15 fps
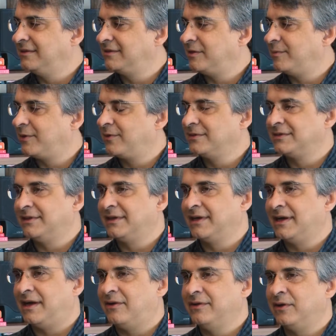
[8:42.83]
Isso é uma coisa
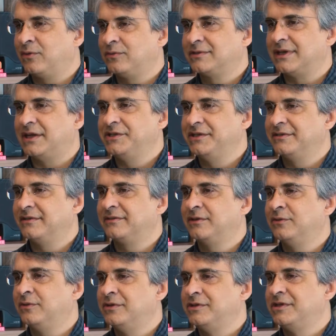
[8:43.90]
legal e alguns artistas
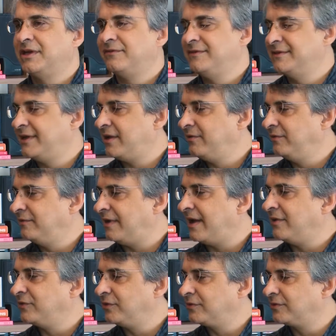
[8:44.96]
que hoje já fizeram em
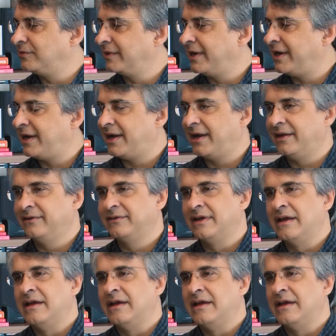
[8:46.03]
vários outros lugares.